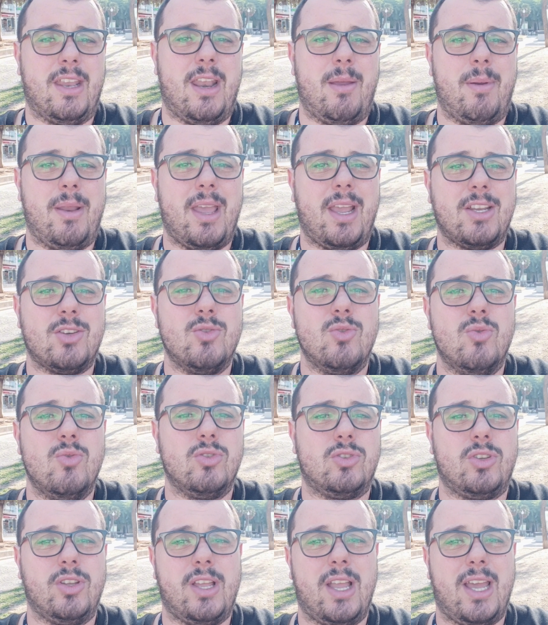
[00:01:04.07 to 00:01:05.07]
La verdad que es un
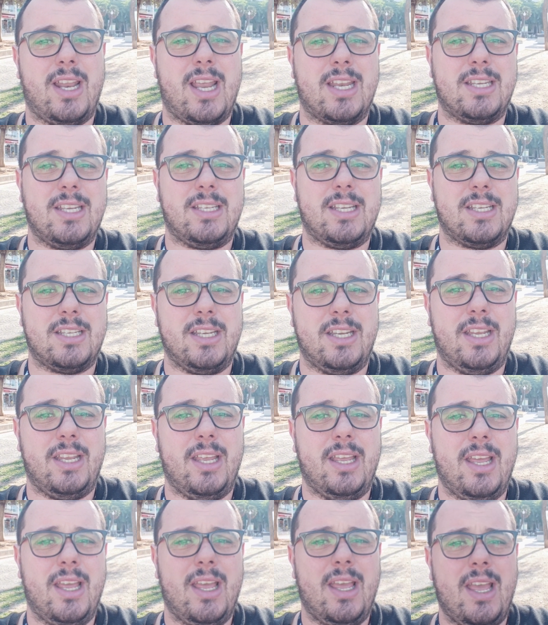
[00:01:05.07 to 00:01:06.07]
gusto llegar a Sitches
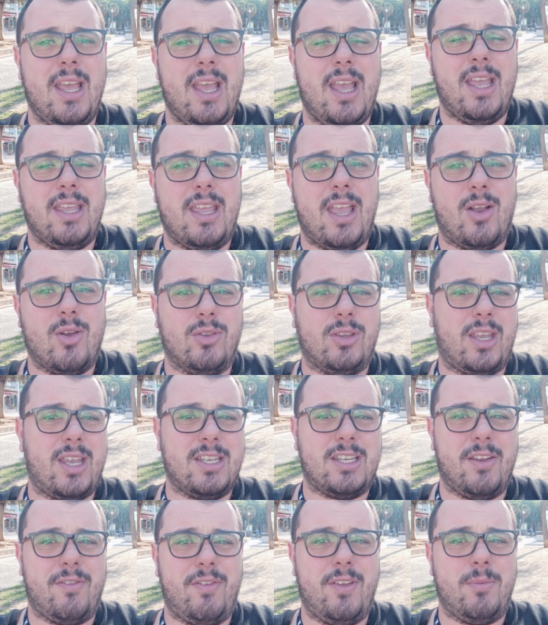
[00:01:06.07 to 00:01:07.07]
y, y encontrar
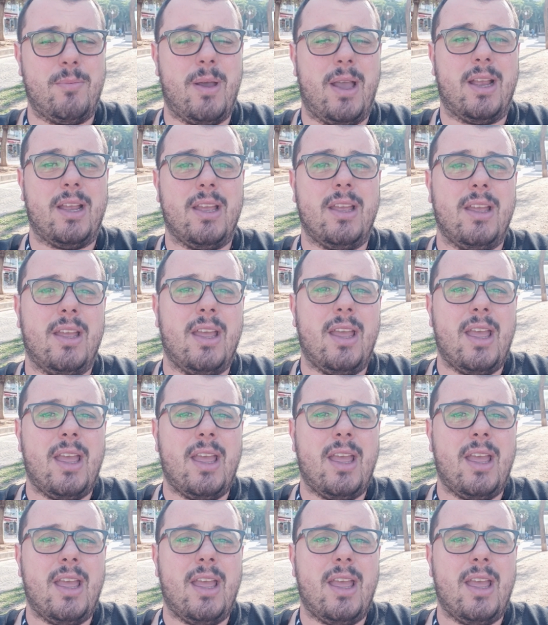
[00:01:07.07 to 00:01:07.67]
ese feedback.